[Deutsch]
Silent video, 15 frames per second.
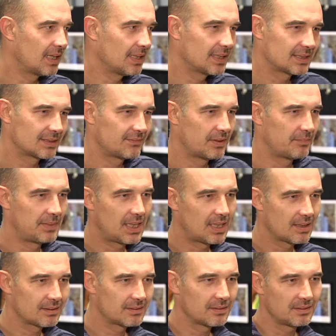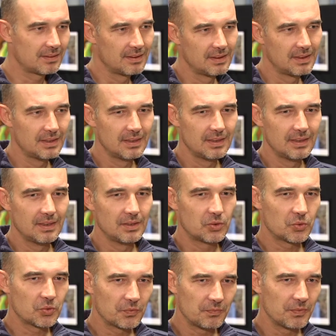jetzt vermarkten
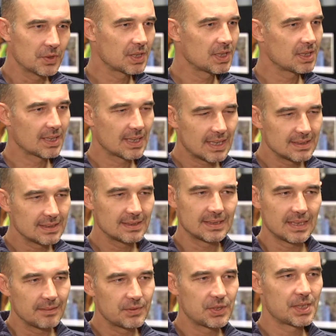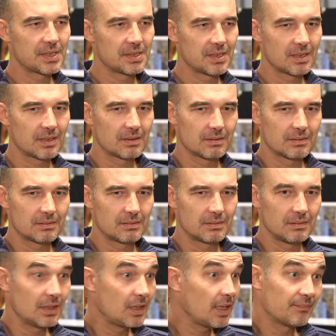und wirklich ganz selbstständig
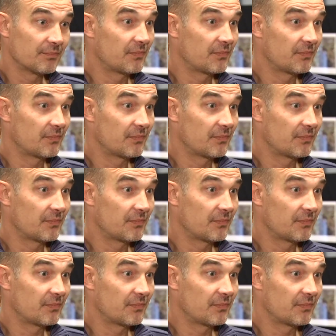äh, ihr Leben